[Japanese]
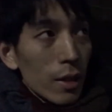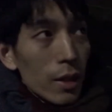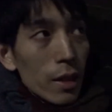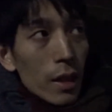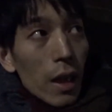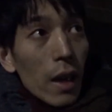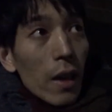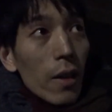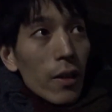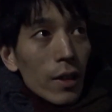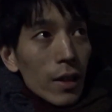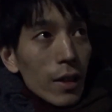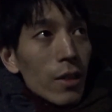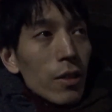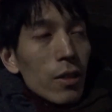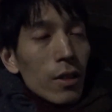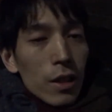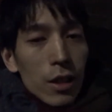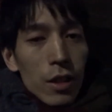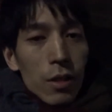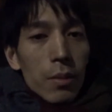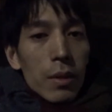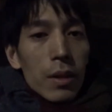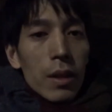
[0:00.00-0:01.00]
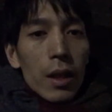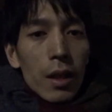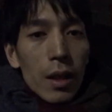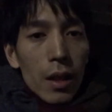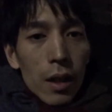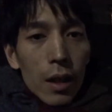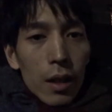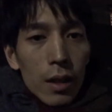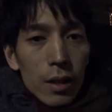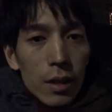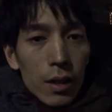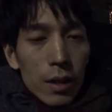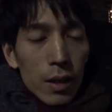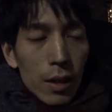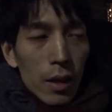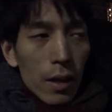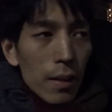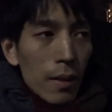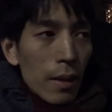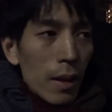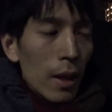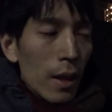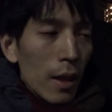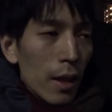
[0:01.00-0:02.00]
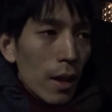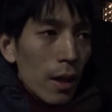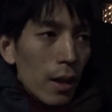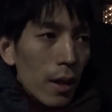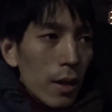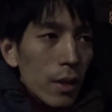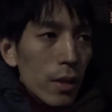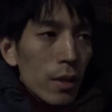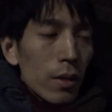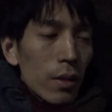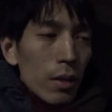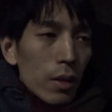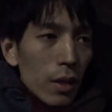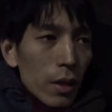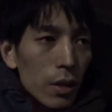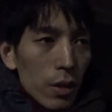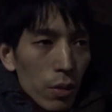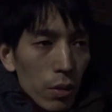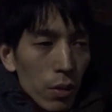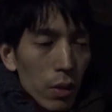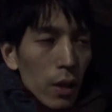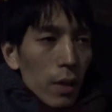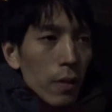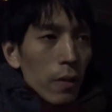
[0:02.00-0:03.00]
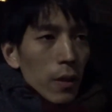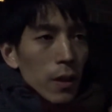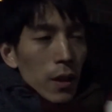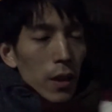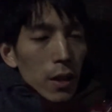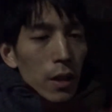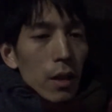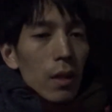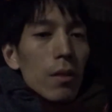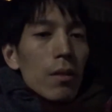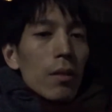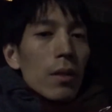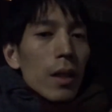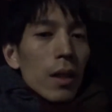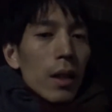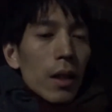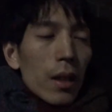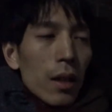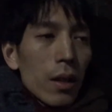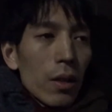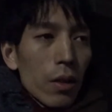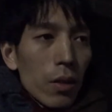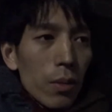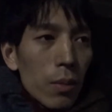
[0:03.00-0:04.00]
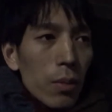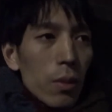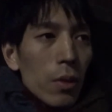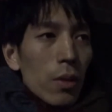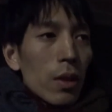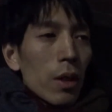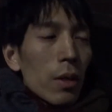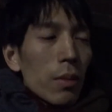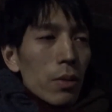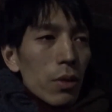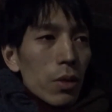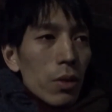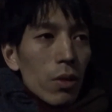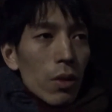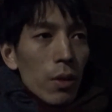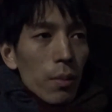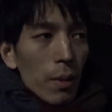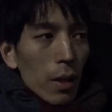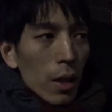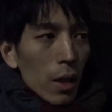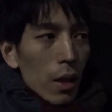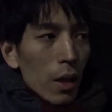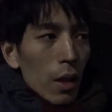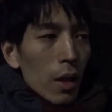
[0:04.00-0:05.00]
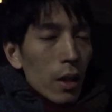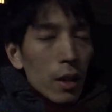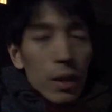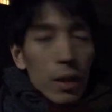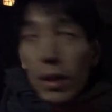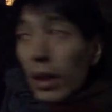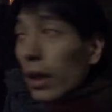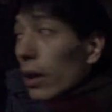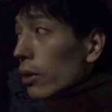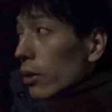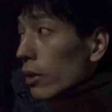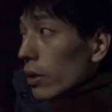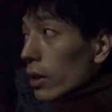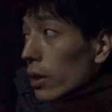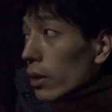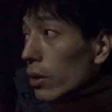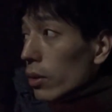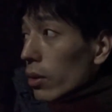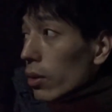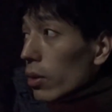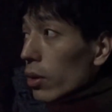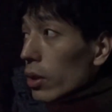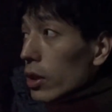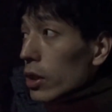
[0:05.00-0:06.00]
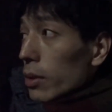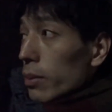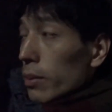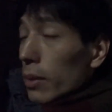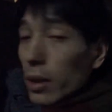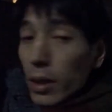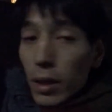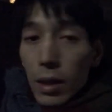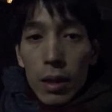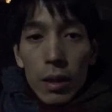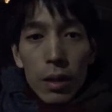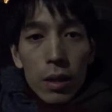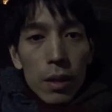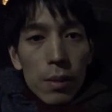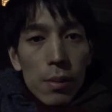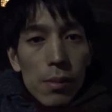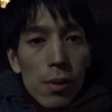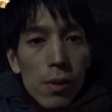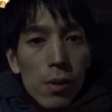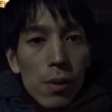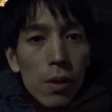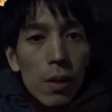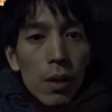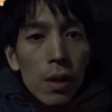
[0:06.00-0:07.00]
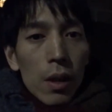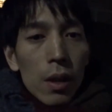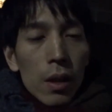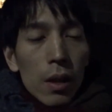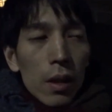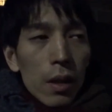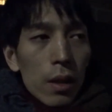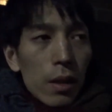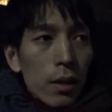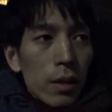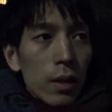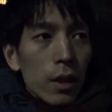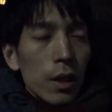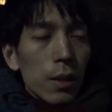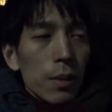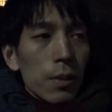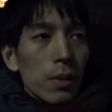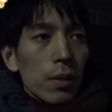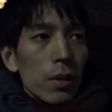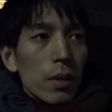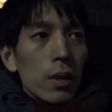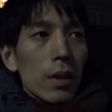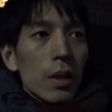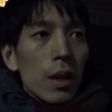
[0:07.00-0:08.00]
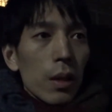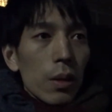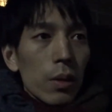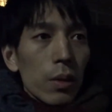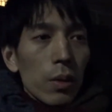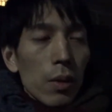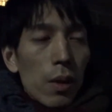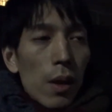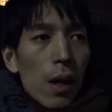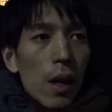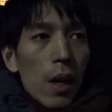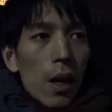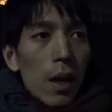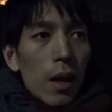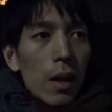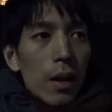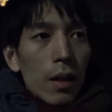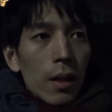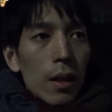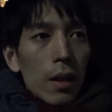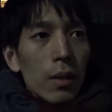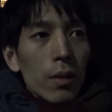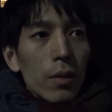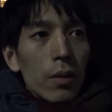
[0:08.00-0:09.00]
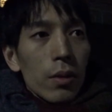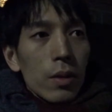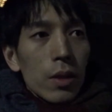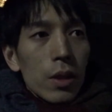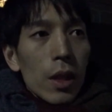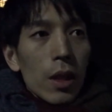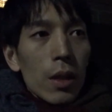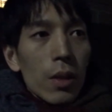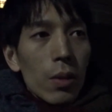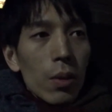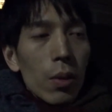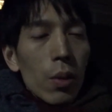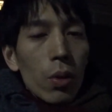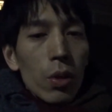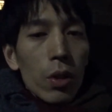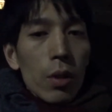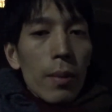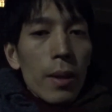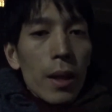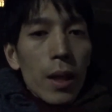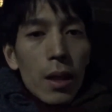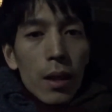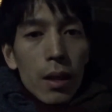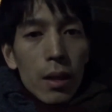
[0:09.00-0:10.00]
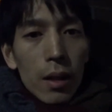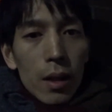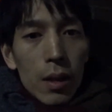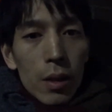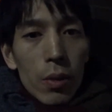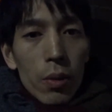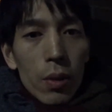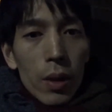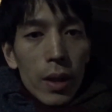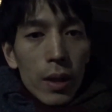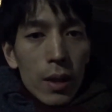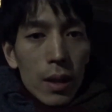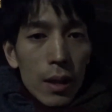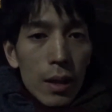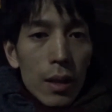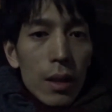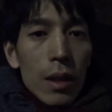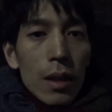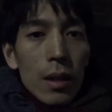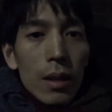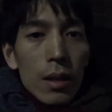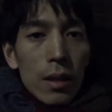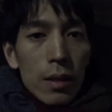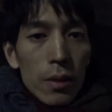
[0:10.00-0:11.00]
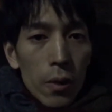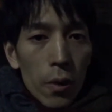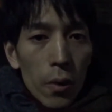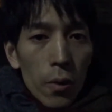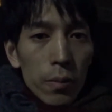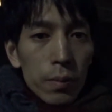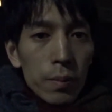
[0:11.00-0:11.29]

出川イングリッシュみたいな感じにねそれで表現はできるんだけれどもでもそればっかりに頼ってるといつまでたっても自分の言いたいことがあのちゃんと言葉だけで表現できないんですよ